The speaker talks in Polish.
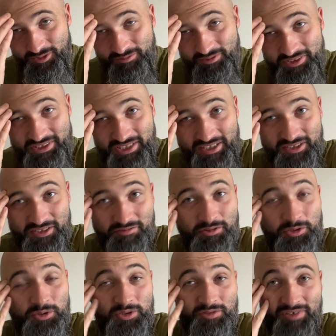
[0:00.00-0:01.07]
wystarczy
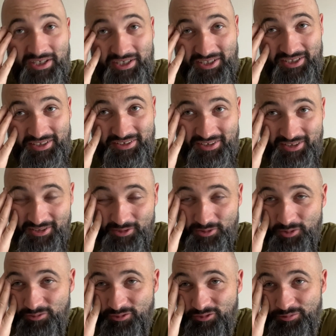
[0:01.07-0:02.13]
wyszukiwarkę
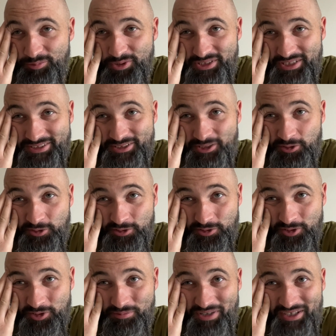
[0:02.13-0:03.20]
internetową wpisać
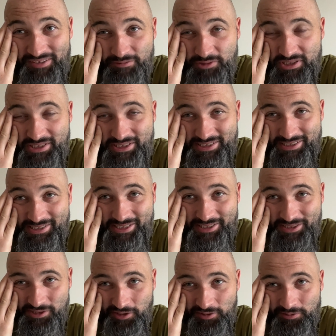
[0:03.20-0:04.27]
Jerozolima i wszystkie
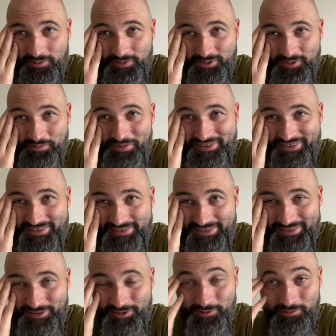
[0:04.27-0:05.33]
zdjęcia, które
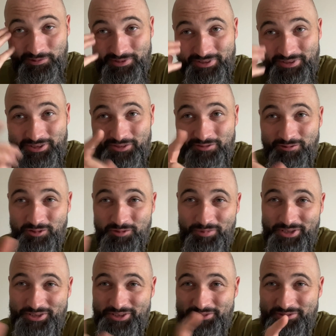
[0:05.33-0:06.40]
zobaczycie, szczególnie tych dwóch
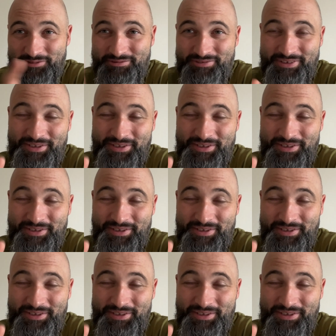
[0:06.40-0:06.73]
meczetów,